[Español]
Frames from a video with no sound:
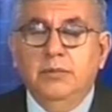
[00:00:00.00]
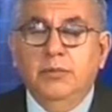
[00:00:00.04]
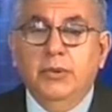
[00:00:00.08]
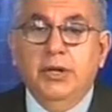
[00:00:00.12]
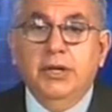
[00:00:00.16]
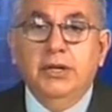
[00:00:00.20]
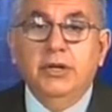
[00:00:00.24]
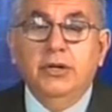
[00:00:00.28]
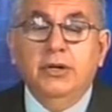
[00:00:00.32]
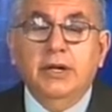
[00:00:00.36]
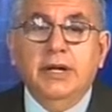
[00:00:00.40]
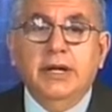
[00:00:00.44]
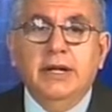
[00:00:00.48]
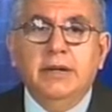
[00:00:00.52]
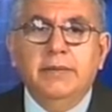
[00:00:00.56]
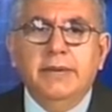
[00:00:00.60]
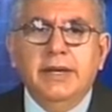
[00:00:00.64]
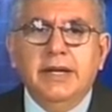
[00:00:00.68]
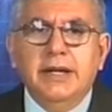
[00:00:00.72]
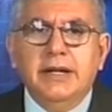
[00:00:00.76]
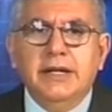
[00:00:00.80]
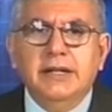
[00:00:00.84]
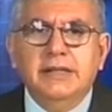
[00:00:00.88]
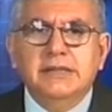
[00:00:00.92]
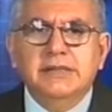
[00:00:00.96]
Bueno, el
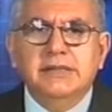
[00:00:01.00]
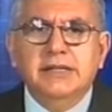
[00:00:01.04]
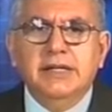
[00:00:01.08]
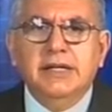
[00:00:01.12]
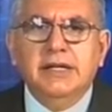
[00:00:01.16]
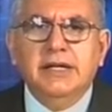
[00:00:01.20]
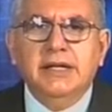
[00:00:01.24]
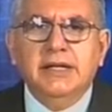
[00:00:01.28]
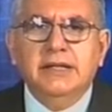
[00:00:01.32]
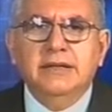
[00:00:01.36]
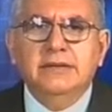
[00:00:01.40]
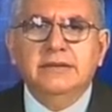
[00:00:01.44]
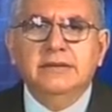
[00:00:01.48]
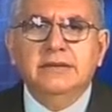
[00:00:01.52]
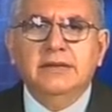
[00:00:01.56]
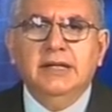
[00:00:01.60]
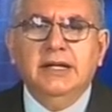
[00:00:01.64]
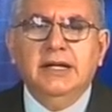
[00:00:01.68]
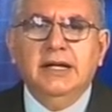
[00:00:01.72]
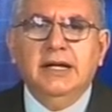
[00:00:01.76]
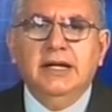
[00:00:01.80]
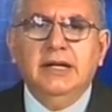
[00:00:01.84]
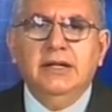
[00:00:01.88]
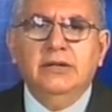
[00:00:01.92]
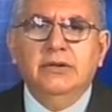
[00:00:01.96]
viernes en
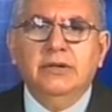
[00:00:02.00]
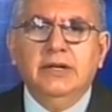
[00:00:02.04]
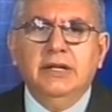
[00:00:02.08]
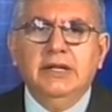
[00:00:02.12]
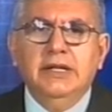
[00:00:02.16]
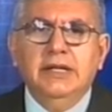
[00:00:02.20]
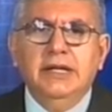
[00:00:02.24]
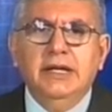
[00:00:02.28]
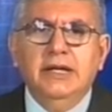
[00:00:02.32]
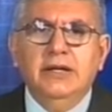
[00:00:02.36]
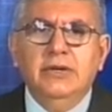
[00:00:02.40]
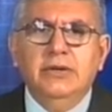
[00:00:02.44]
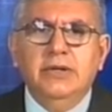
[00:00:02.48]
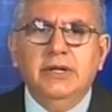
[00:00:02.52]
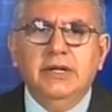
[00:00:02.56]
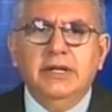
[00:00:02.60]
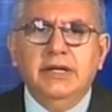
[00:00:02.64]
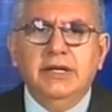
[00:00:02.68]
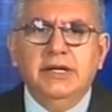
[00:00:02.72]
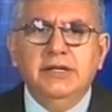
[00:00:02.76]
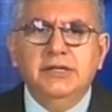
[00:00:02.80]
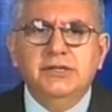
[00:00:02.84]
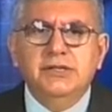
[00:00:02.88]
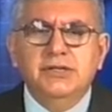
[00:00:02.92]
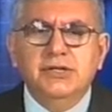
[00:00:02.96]
la localidad de Los
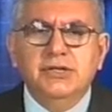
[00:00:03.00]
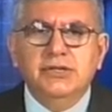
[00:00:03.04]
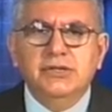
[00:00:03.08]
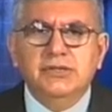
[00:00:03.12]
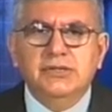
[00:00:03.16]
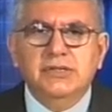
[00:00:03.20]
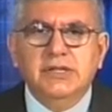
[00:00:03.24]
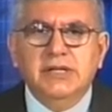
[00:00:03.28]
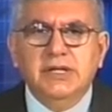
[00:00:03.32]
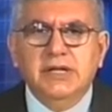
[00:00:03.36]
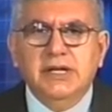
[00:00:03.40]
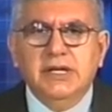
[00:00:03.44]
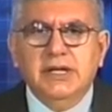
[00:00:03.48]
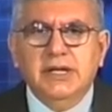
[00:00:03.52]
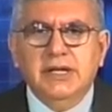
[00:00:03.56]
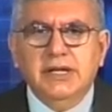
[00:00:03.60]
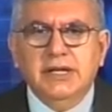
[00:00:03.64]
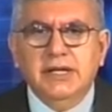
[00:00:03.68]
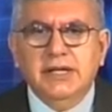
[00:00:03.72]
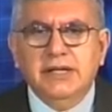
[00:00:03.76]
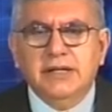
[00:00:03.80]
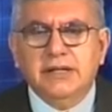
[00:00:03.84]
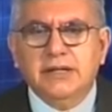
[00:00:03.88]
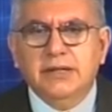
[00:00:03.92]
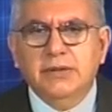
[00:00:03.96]
Quirquinchos
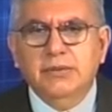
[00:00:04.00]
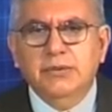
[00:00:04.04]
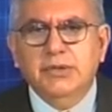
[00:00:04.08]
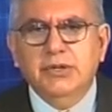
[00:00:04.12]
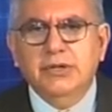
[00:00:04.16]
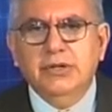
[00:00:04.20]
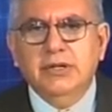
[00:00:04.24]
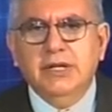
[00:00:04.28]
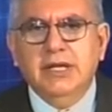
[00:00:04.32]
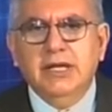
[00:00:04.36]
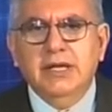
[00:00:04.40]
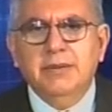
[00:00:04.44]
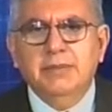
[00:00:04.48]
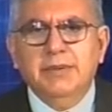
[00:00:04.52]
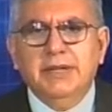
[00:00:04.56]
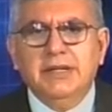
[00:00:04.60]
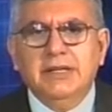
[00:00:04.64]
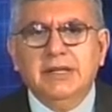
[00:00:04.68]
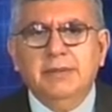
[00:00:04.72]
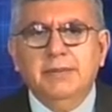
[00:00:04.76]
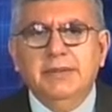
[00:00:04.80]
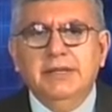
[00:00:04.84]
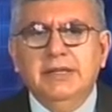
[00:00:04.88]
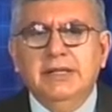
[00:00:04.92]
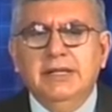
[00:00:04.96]
se reunió la
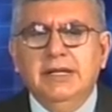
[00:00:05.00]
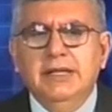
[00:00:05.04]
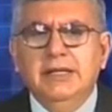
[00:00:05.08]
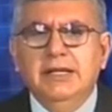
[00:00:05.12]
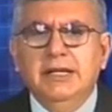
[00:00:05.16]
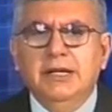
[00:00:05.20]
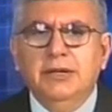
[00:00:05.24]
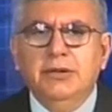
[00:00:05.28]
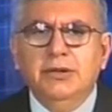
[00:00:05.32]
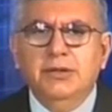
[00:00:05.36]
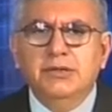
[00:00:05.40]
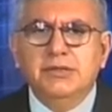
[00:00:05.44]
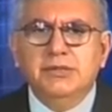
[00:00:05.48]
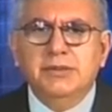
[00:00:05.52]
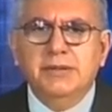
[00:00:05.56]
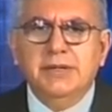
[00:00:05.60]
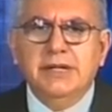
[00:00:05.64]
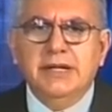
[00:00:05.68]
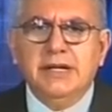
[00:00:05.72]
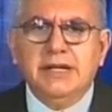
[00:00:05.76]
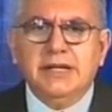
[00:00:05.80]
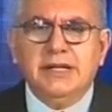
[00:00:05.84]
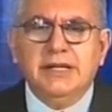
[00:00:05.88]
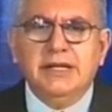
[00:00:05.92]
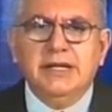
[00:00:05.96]
departamental de la Unión
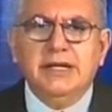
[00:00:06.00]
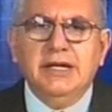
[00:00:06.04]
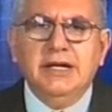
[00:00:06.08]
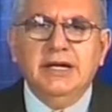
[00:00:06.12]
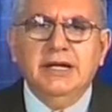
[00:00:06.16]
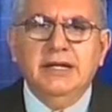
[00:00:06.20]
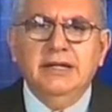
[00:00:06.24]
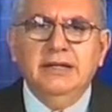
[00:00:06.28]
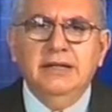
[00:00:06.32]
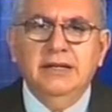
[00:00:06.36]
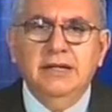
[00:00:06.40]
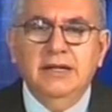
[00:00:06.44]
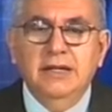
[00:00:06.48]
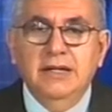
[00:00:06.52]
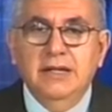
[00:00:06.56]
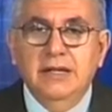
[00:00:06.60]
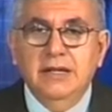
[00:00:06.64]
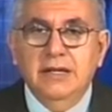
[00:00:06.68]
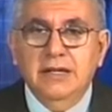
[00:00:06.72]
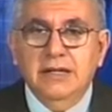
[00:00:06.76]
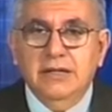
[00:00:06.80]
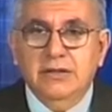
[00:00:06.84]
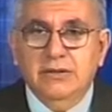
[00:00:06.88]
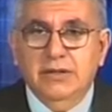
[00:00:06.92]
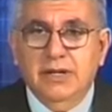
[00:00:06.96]
Cívica Radical
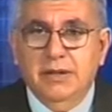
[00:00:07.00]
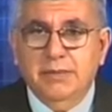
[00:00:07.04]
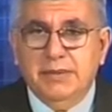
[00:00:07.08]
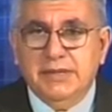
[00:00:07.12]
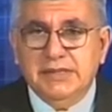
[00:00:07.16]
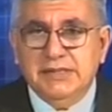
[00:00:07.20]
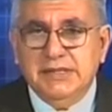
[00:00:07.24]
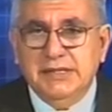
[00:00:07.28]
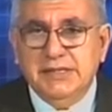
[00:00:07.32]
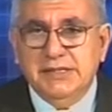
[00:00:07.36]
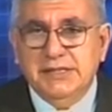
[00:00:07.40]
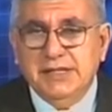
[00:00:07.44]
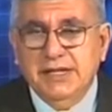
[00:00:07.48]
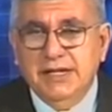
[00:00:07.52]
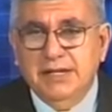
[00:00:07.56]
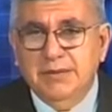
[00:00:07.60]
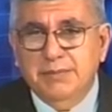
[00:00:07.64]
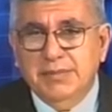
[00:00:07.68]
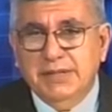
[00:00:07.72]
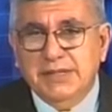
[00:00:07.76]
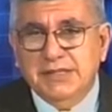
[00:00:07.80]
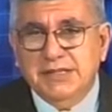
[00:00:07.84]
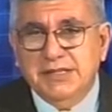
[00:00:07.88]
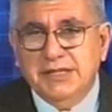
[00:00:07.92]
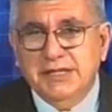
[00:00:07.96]
con la presencia del
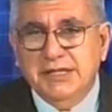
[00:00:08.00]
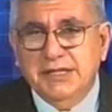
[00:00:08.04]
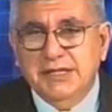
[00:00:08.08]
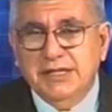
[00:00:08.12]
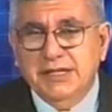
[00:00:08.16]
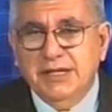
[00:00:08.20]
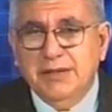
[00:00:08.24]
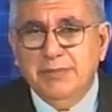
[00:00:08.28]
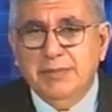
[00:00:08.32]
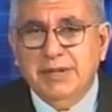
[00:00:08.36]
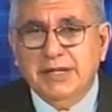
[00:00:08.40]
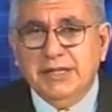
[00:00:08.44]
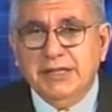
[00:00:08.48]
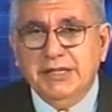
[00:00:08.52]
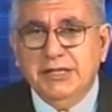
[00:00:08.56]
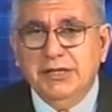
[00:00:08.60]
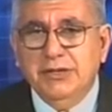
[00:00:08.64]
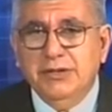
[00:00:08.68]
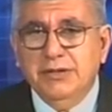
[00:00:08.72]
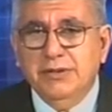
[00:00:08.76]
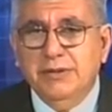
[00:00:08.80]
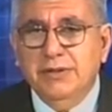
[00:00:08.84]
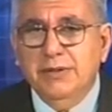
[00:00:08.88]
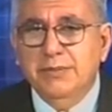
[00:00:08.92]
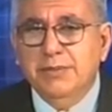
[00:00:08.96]
presidente del
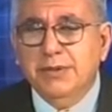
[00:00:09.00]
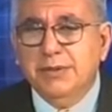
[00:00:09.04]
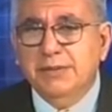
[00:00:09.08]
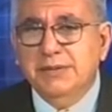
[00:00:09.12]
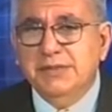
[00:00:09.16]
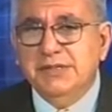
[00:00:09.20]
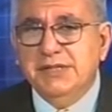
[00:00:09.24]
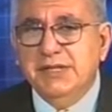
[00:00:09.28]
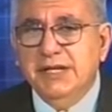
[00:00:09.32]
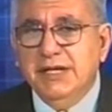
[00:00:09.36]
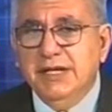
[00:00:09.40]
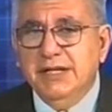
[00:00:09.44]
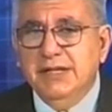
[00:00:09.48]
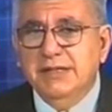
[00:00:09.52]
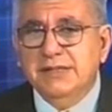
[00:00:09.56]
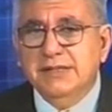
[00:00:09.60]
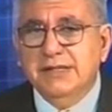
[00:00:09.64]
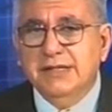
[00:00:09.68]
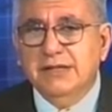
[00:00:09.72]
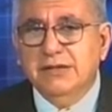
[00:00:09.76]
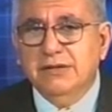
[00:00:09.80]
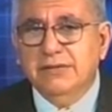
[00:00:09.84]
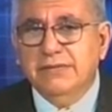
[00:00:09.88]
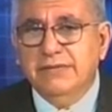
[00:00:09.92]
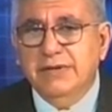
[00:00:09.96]
partido a nivel provincial, el
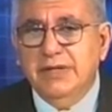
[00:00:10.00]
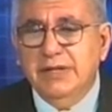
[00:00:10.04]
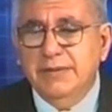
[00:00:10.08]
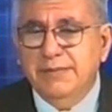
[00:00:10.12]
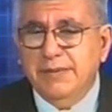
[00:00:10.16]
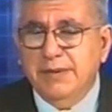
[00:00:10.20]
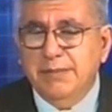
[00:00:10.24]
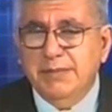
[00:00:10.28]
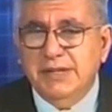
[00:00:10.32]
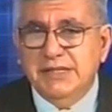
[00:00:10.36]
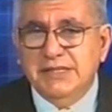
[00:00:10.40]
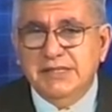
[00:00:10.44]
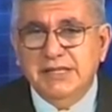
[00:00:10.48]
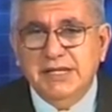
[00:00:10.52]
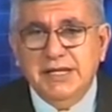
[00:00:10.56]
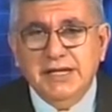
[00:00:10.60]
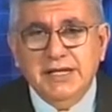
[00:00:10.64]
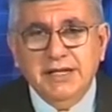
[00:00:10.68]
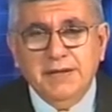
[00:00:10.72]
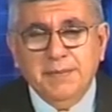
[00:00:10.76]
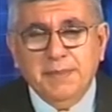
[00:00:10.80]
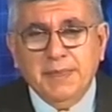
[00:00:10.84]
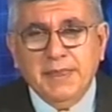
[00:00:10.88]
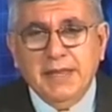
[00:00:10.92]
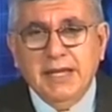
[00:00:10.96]
senador Felipe Misling